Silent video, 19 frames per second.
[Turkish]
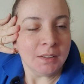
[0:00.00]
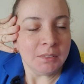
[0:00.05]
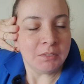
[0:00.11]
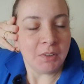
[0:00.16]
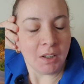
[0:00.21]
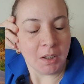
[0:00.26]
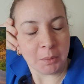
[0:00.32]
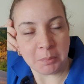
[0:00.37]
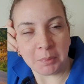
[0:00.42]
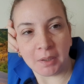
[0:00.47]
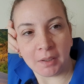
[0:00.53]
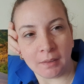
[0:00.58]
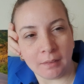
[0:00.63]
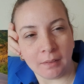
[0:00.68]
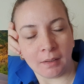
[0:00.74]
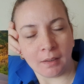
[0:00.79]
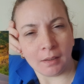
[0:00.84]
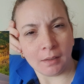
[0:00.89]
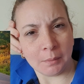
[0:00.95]
Var bir
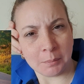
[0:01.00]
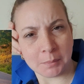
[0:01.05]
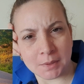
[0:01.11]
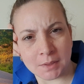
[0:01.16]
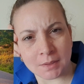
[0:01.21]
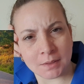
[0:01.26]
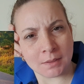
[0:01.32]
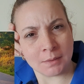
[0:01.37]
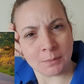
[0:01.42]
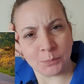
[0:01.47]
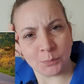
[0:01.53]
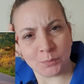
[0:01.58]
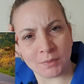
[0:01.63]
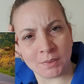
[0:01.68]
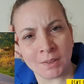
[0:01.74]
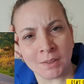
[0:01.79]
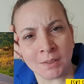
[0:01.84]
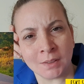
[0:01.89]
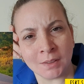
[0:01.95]
hayalimiz
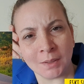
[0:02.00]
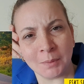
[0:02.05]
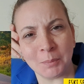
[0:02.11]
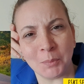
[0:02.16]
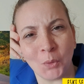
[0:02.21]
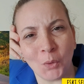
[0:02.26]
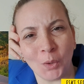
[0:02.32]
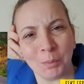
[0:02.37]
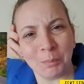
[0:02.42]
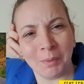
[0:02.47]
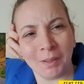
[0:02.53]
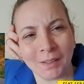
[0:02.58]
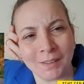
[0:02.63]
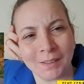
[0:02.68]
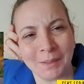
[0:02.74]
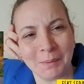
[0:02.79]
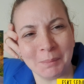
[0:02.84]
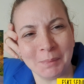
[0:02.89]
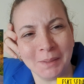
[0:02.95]
tığ gibi
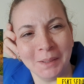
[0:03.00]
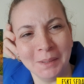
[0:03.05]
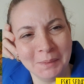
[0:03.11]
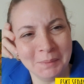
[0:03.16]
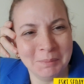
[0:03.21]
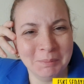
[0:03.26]
olmak gibi.